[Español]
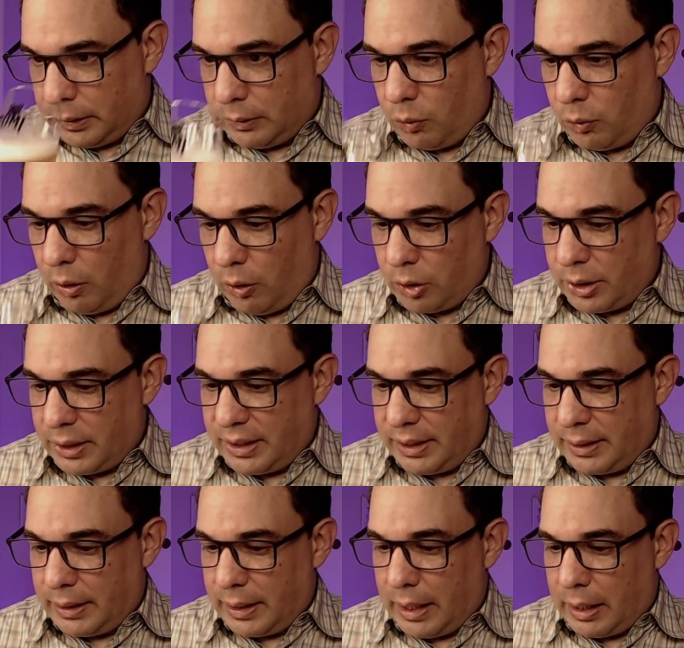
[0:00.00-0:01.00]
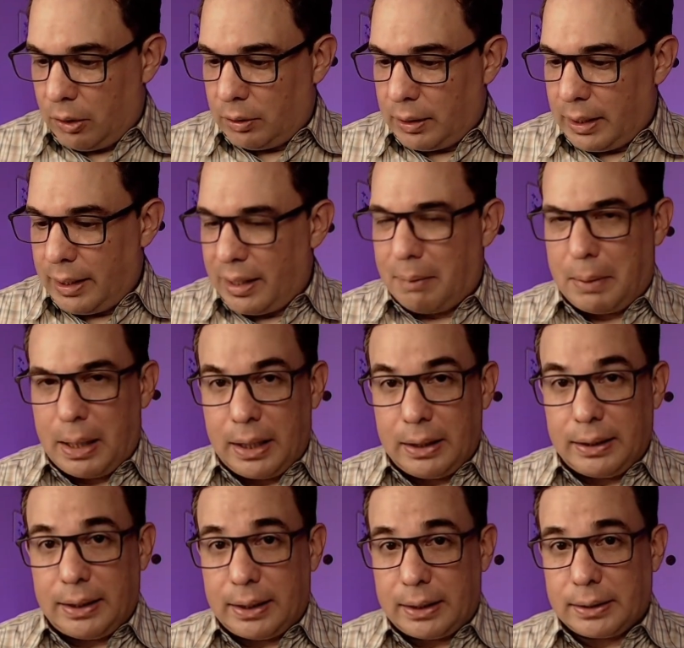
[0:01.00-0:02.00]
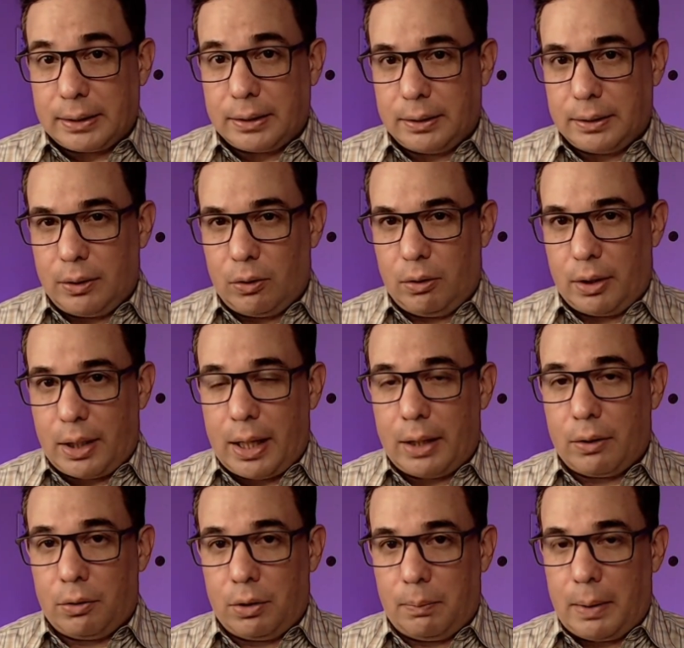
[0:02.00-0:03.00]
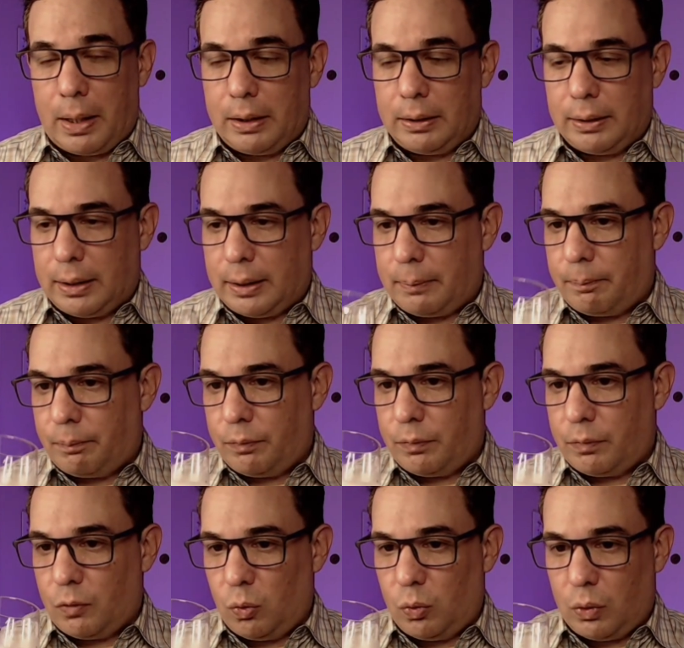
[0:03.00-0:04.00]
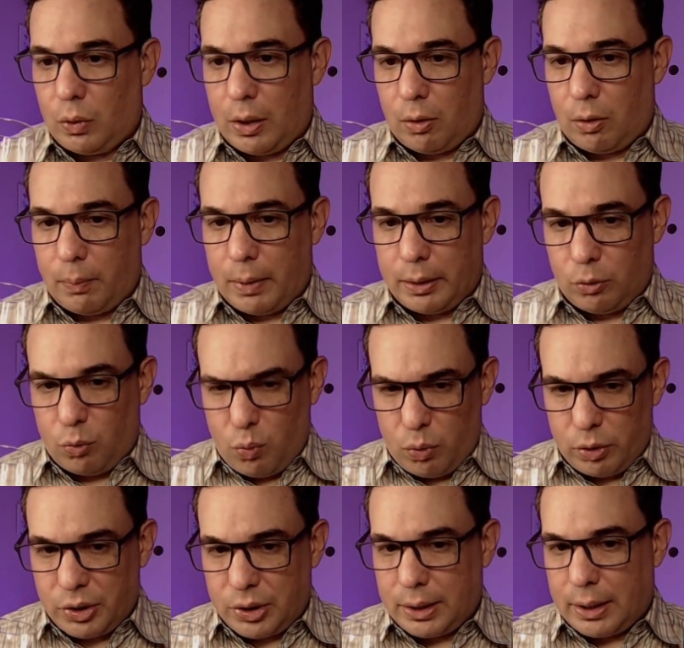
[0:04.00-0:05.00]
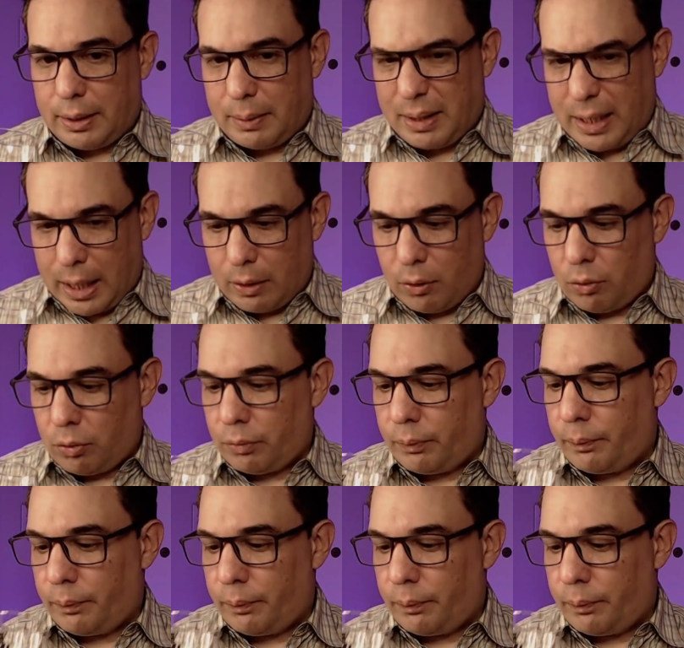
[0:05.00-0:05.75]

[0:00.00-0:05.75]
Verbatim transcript: Luego se sienten las notas de las maltas, de los granos de malta, un aroma dulce a grano,